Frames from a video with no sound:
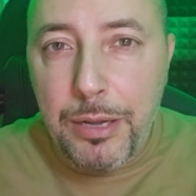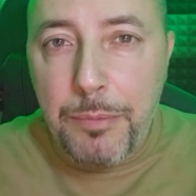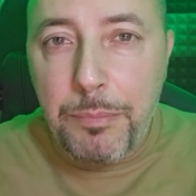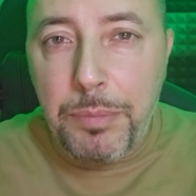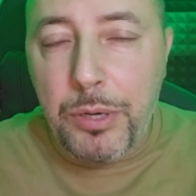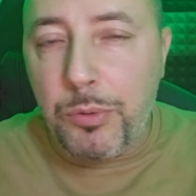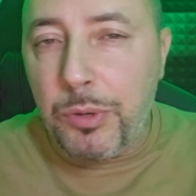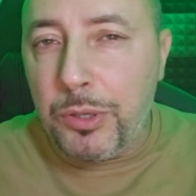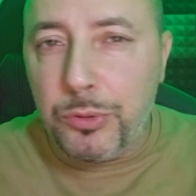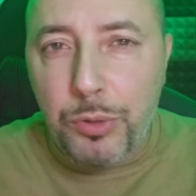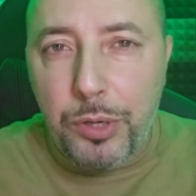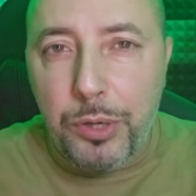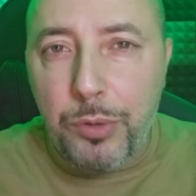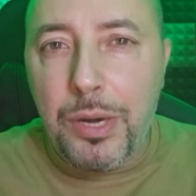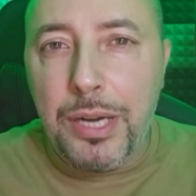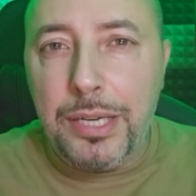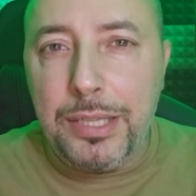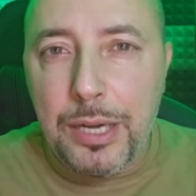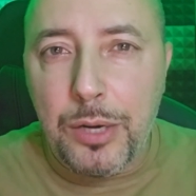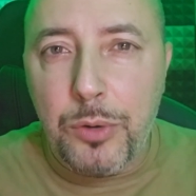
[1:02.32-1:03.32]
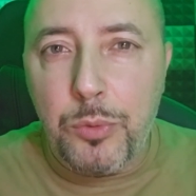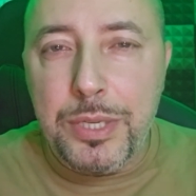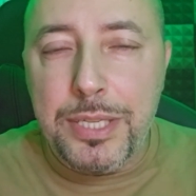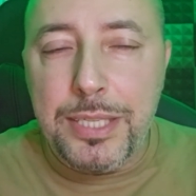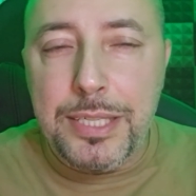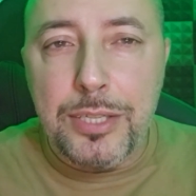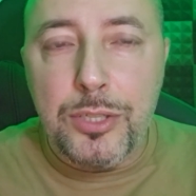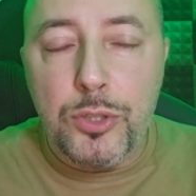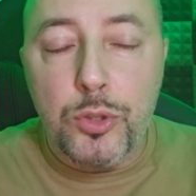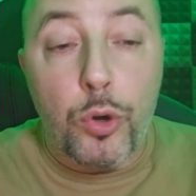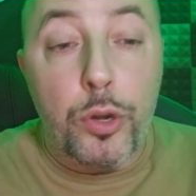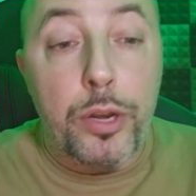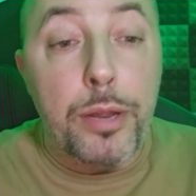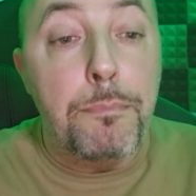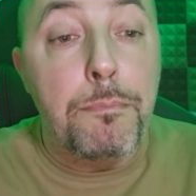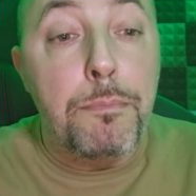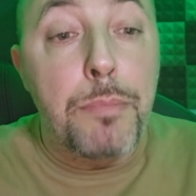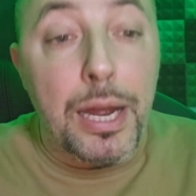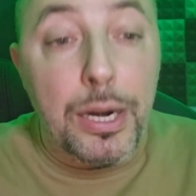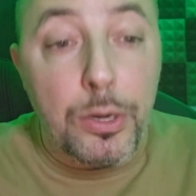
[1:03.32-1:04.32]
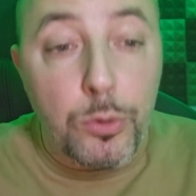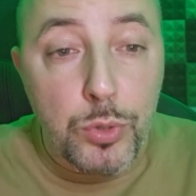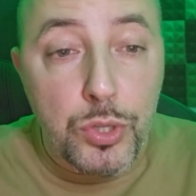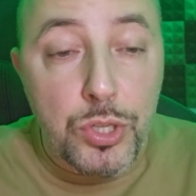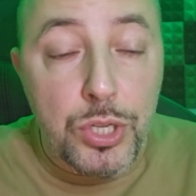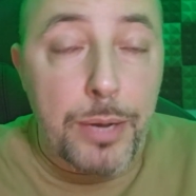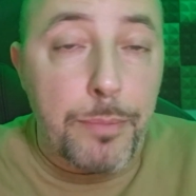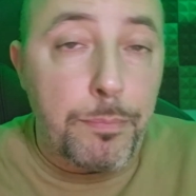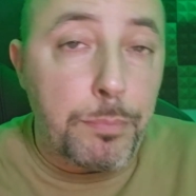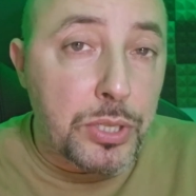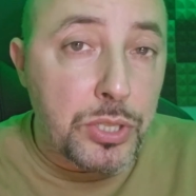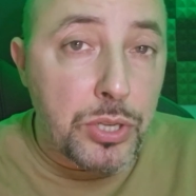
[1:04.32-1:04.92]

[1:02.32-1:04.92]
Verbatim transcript: per quanto riguarda queste storie, ma non sempre